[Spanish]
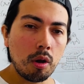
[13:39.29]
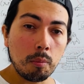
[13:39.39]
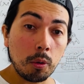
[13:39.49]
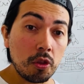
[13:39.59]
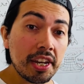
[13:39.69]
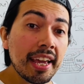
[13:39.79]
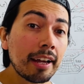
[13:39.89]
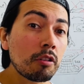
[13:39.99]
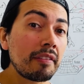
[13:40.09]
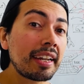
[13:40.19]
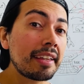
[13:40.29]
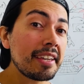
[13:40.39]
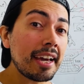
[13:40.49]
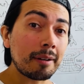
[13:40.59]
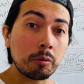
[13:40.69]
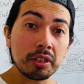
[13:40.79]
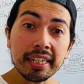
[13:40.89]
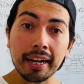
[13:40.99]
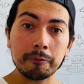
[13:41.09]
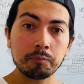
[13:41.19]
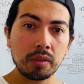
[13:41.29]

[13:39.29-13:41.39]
Podría no haber allí armonía,